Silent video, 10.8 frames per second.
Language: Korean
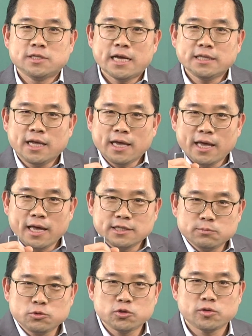생태계에
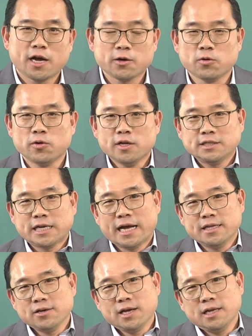침투를 하고
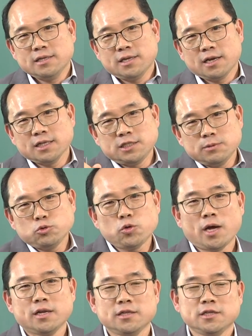자녀의 인생에
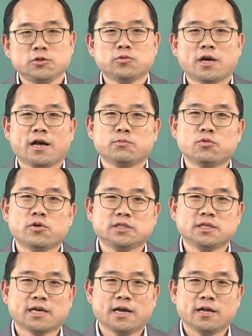침투하는 이유가
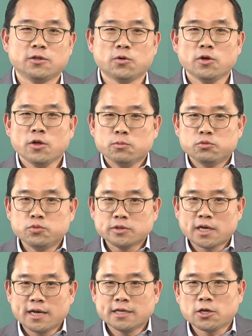무엇일까요? 또 부부
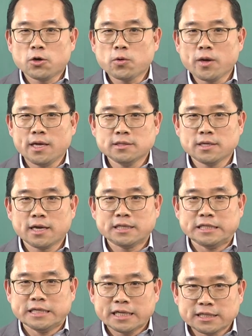사이에 서로의 인생에
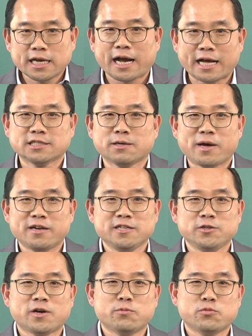지나치게 간섭하는
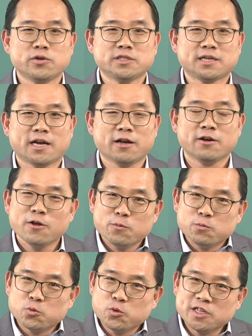이유가 무엇일까요?
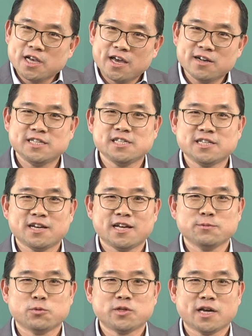무의자연을
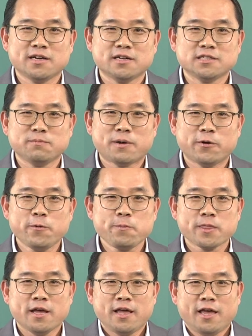실천하지 못하는 것은 바로
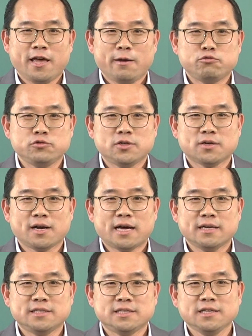부처가
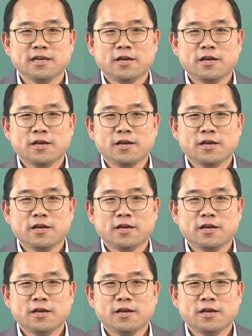가르친